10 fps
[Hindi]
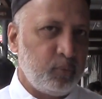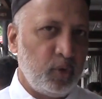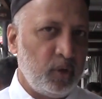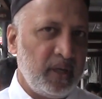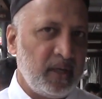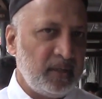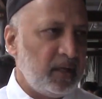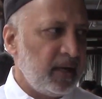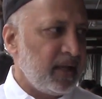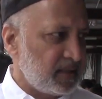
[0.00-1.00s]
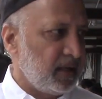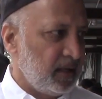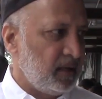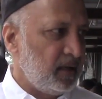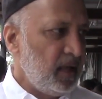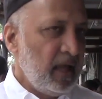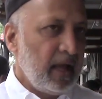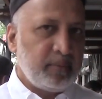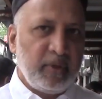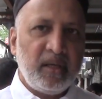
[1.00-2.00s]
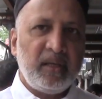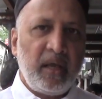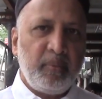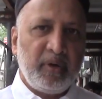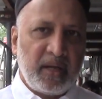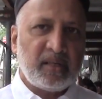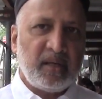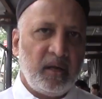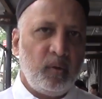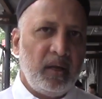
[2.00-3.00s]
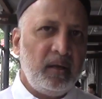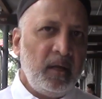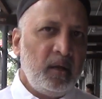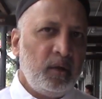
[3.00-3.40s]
पूरी हो जाती है लेकिन ऐसा नहीं है अब देखिए कि यहाँ पे रश हुआ है